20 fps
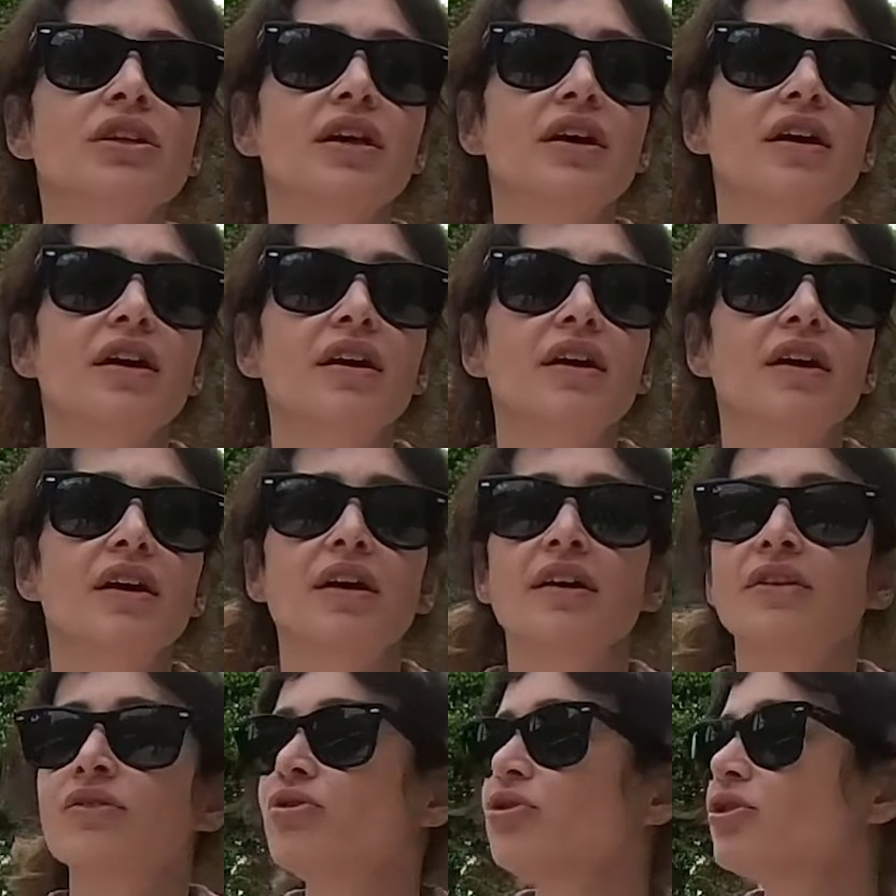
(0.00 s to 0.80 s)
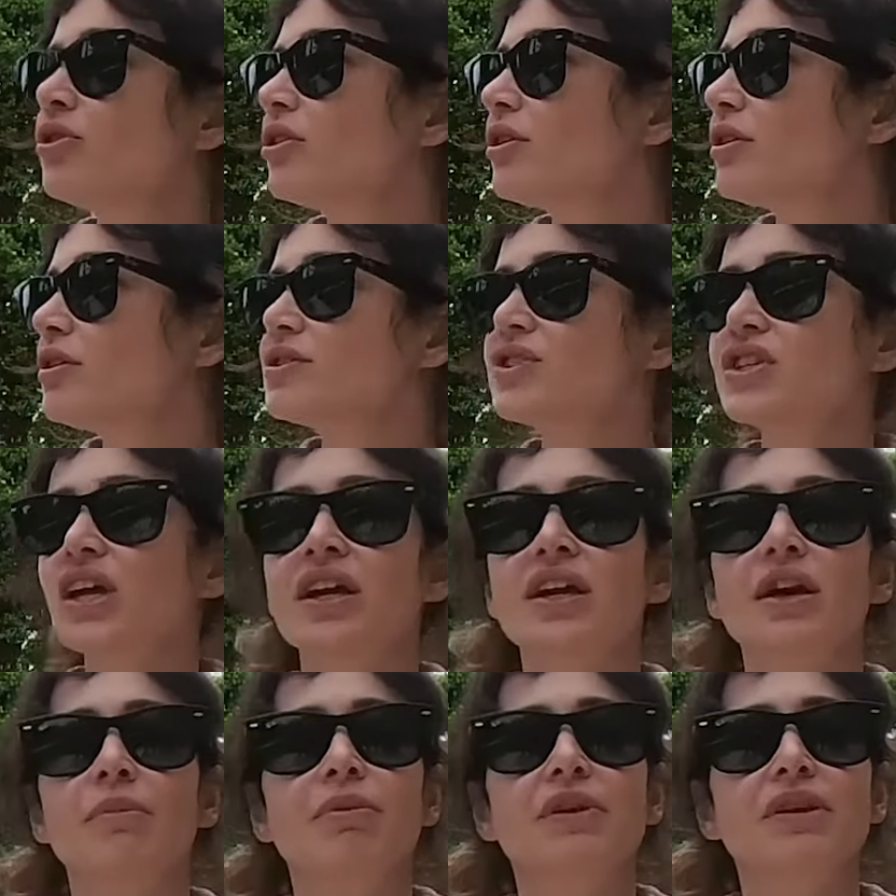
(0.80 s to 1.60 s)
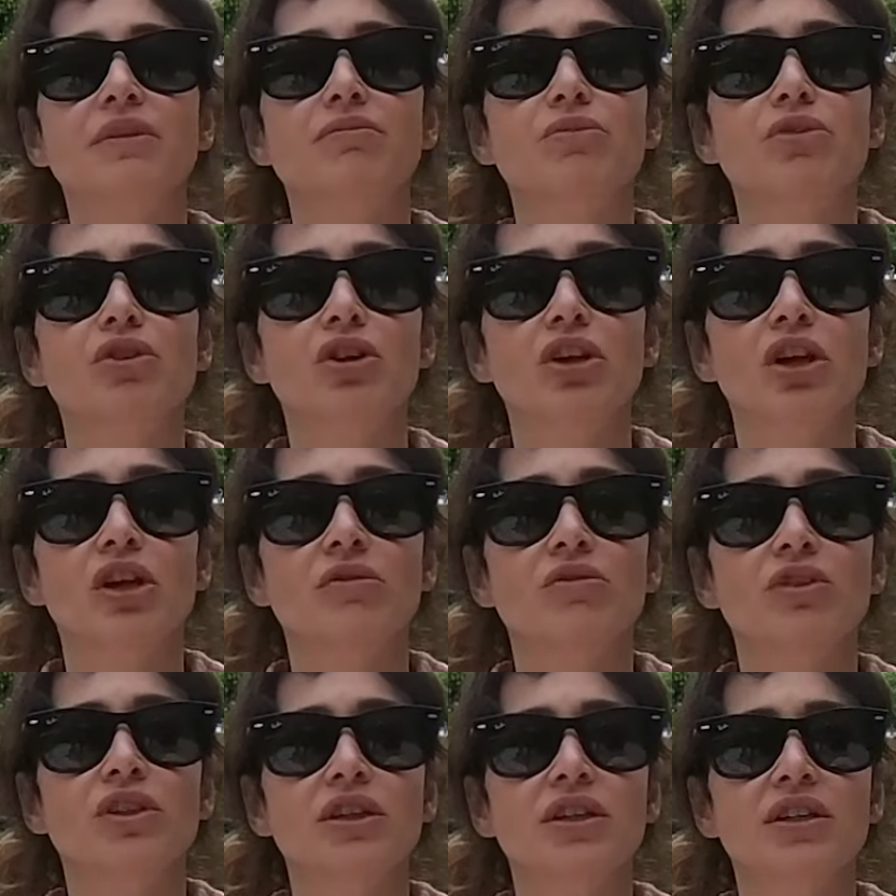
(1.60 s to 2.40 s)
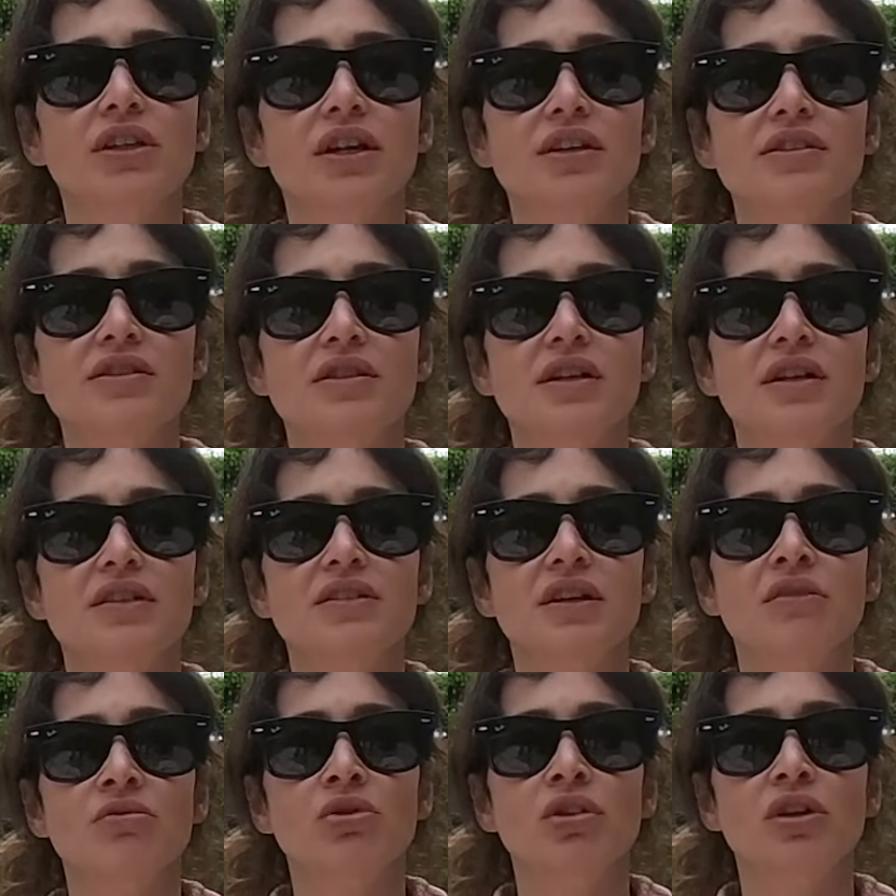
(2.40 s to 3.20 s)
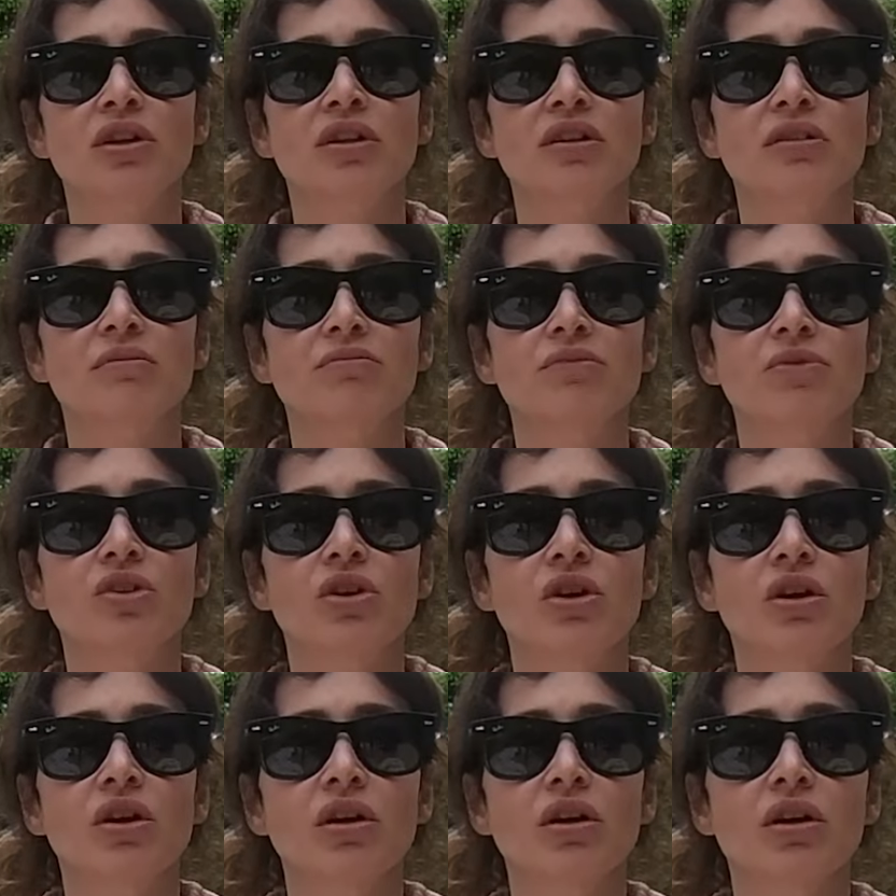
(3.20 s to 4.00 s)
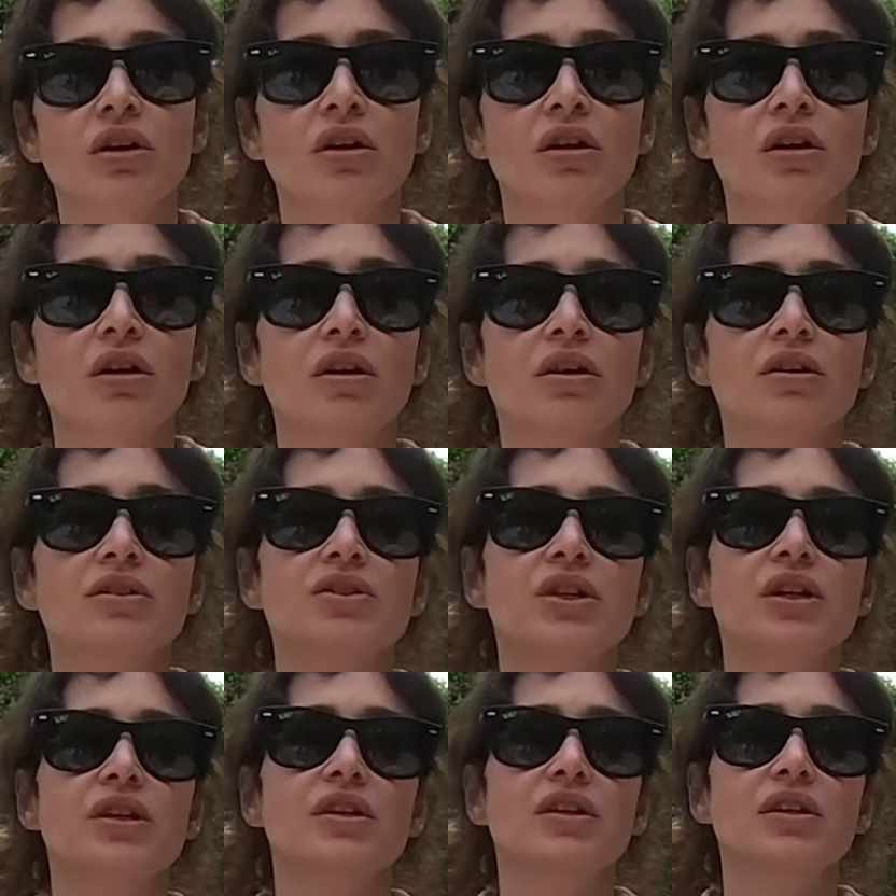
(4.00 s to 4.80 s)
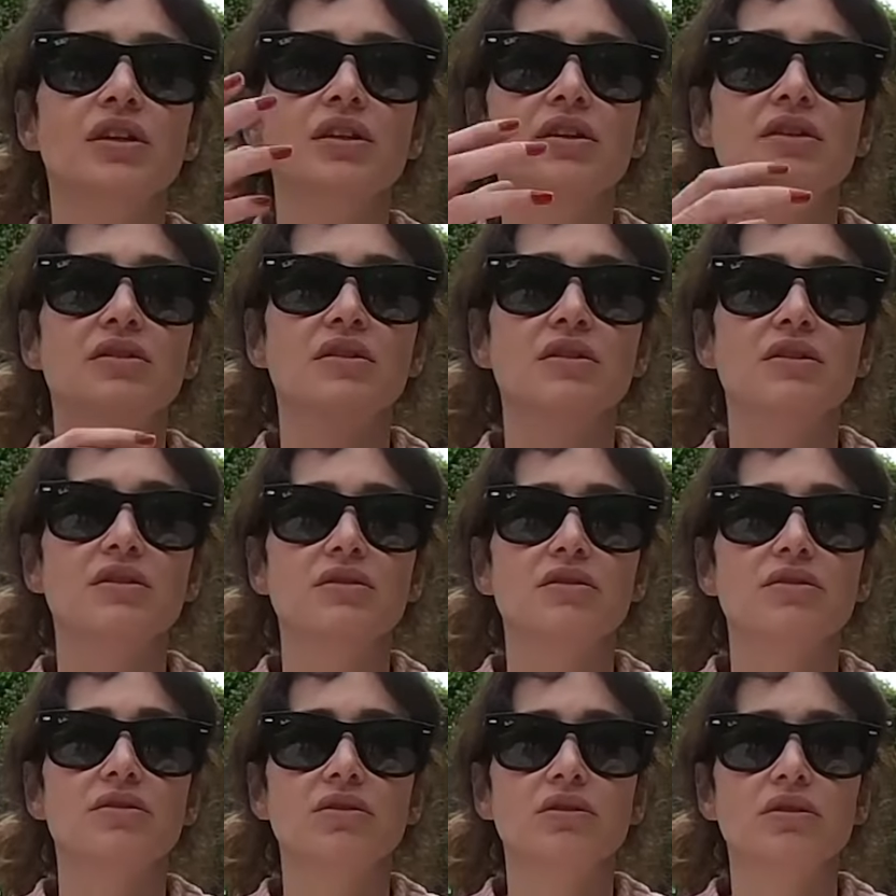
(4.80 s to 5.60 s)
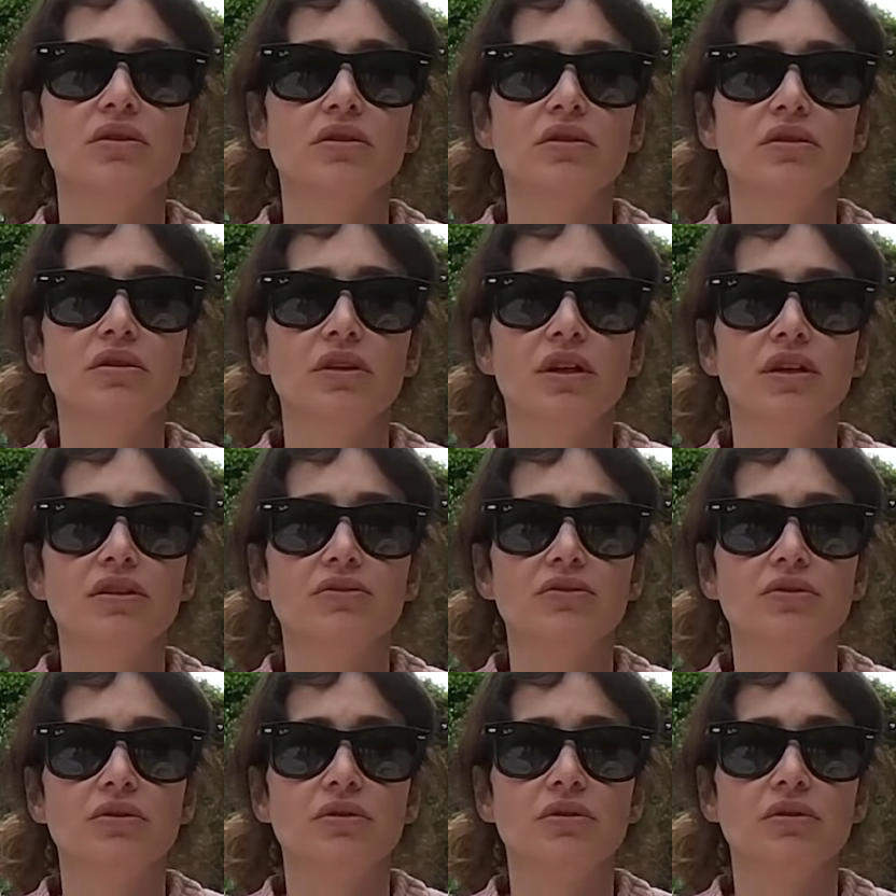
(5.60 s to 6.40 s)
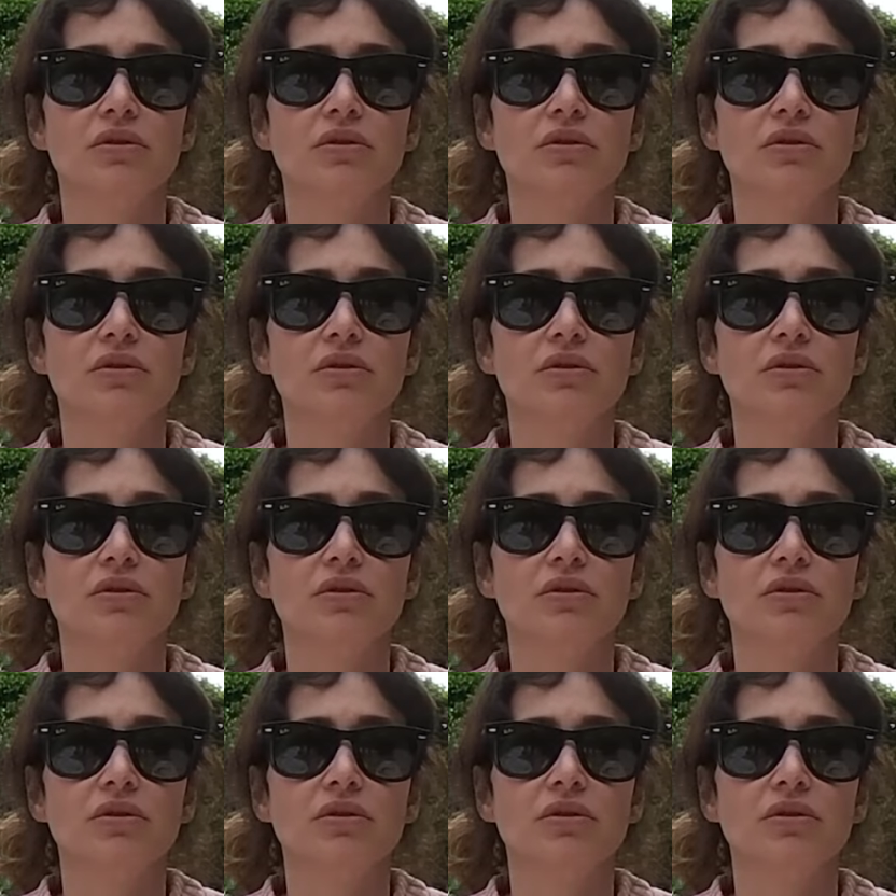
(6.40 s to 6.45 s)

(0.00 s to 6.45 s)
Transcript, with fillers: ki diyor şey yapalım diyor Yalova'daki yazlığa tavuk alalım diyor. Şeyde de keseriz diyor yaz